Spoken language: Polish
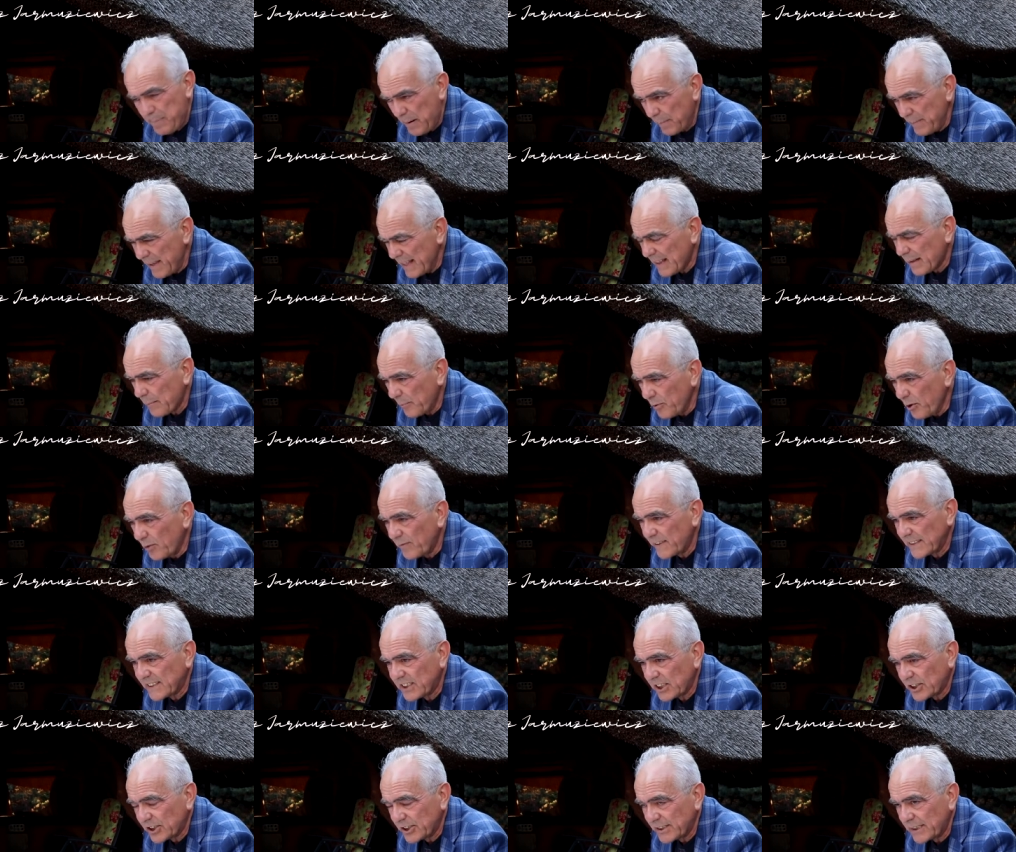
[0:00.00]
Ja pamiętam
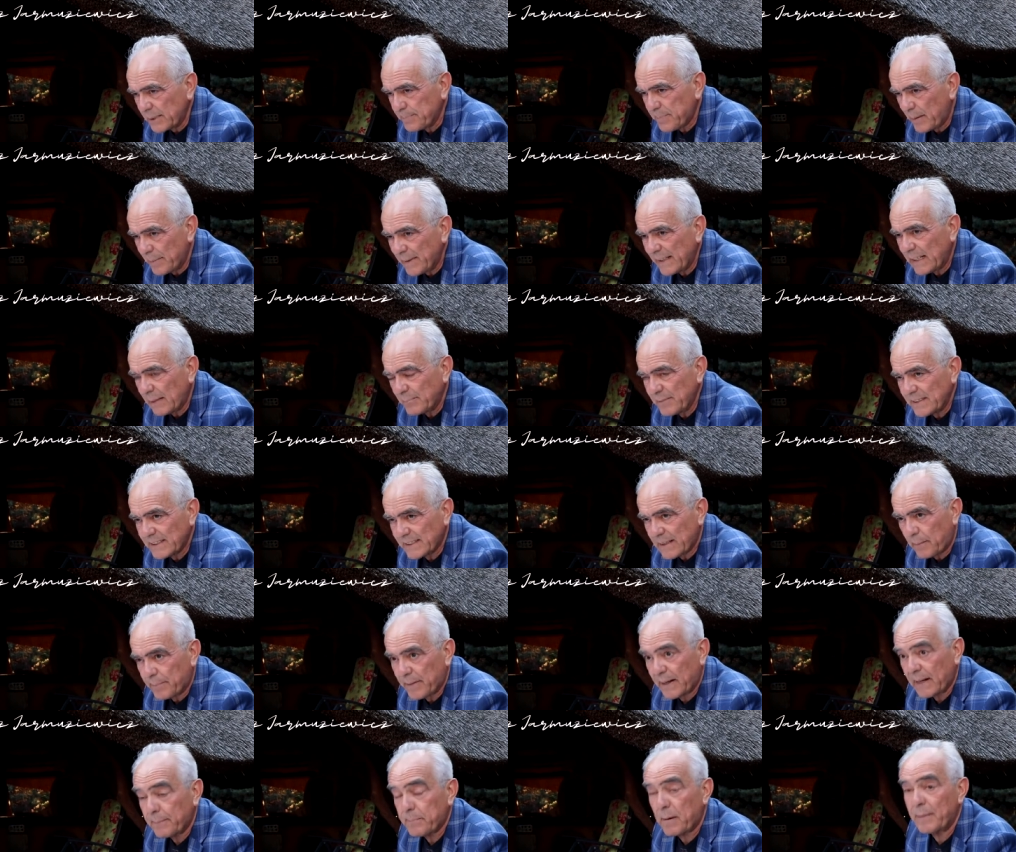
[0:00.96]
nowe zeżyty, pamiętam ich
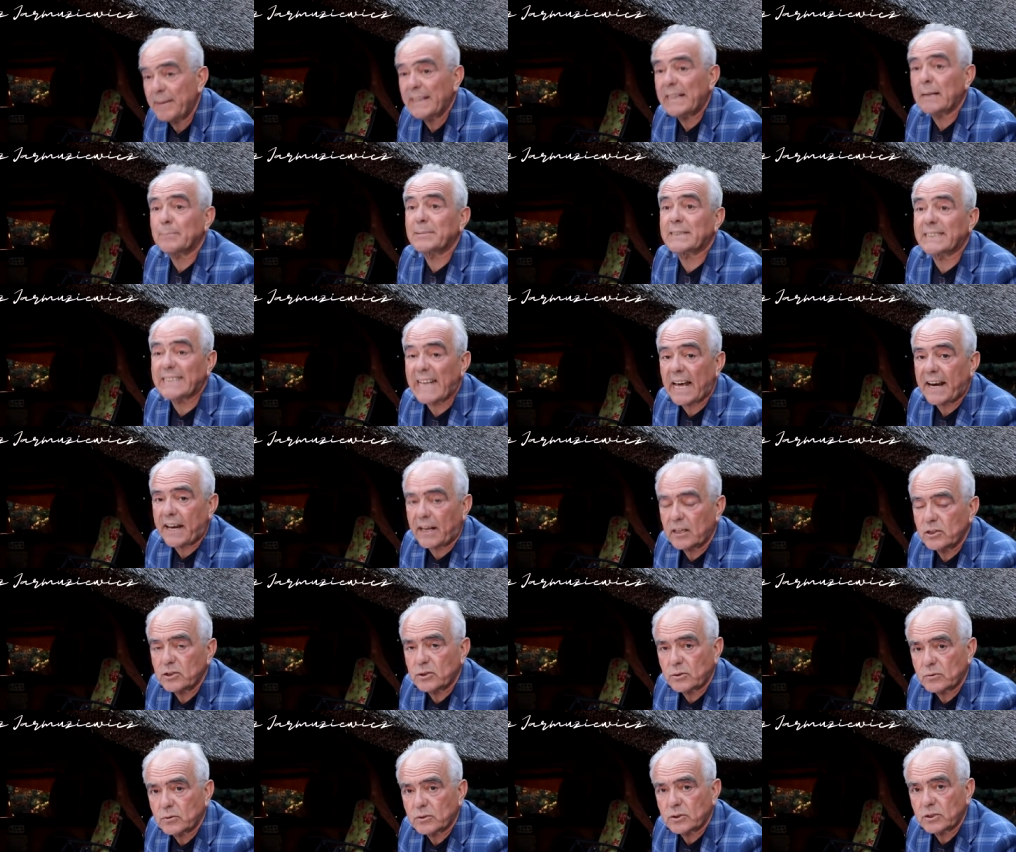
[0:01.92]
zapach, pamiętam stare
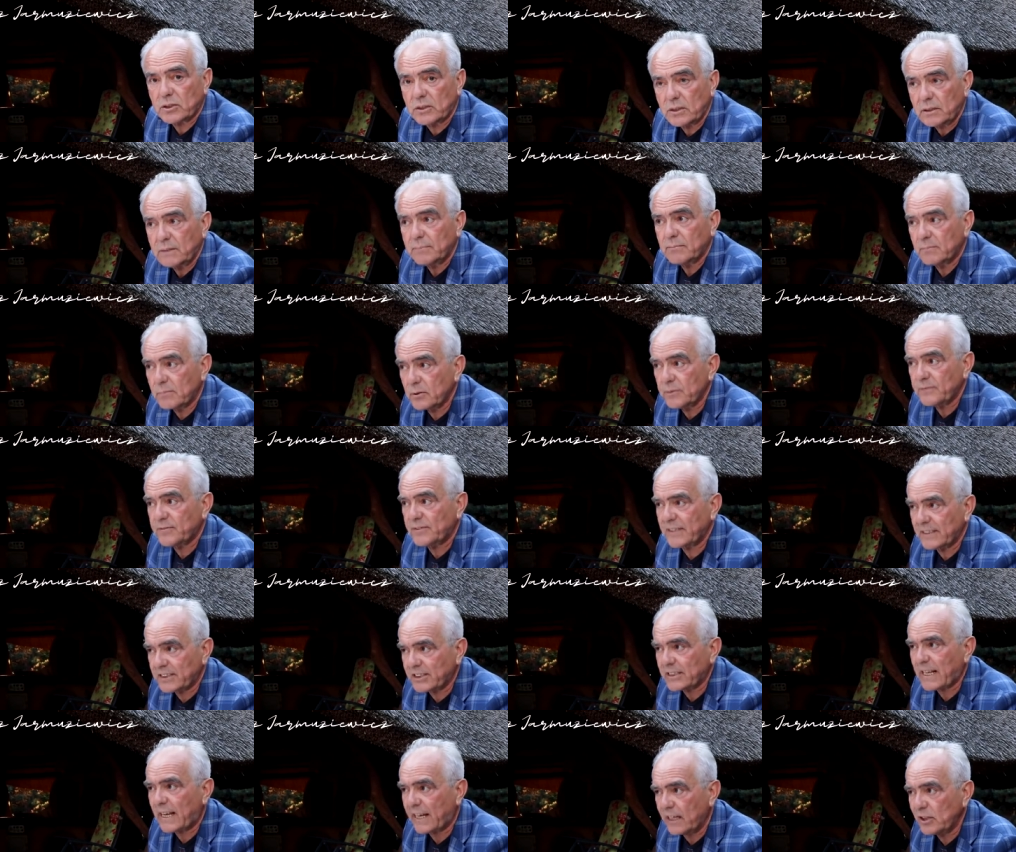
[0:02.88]
książki, bo
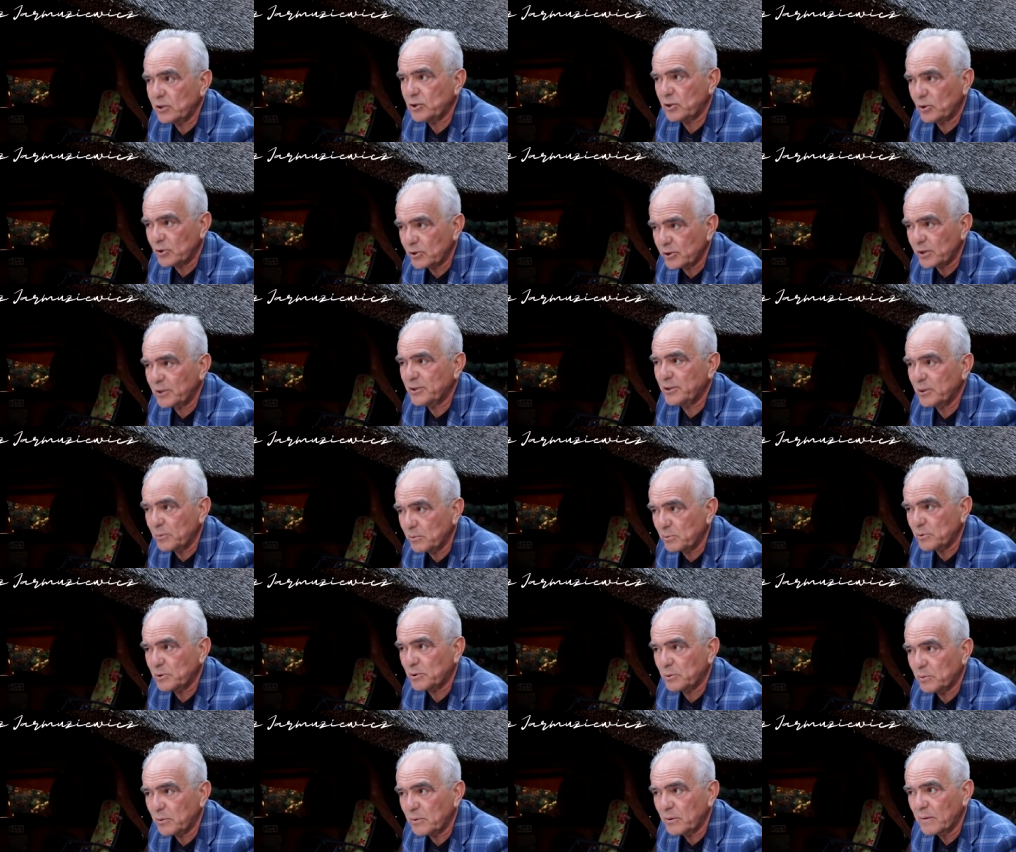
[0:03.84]
ze starych książek się
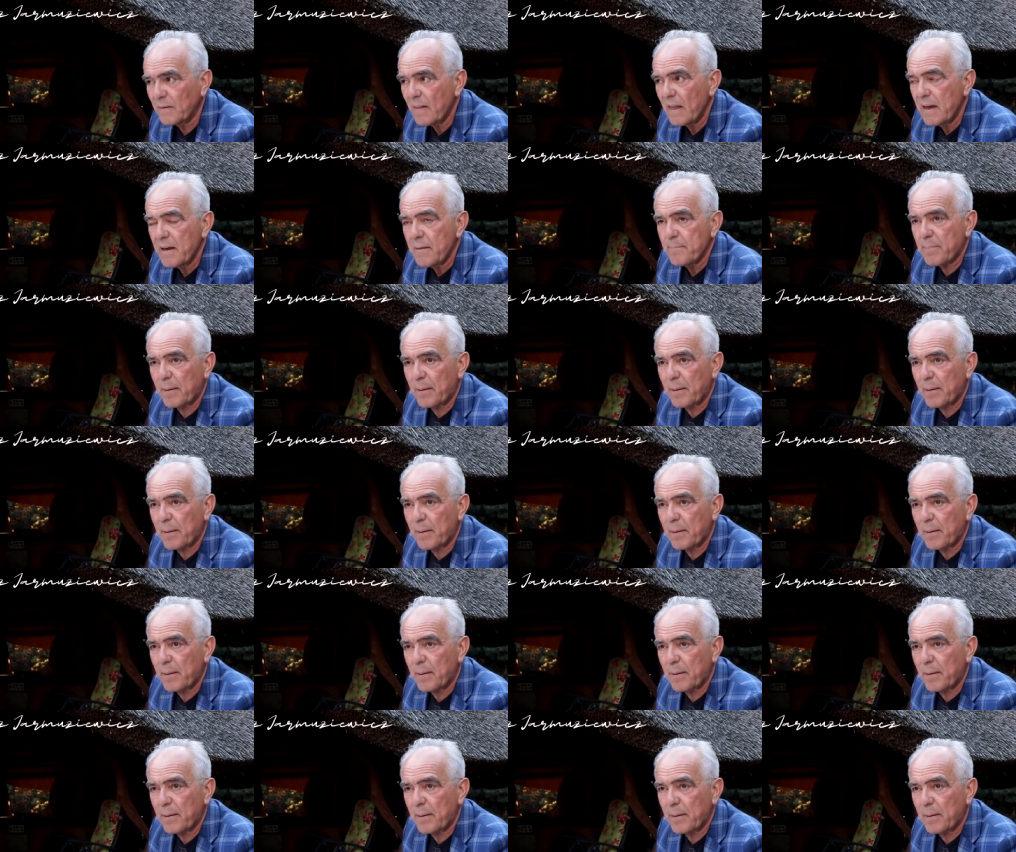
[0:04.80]
uczyło.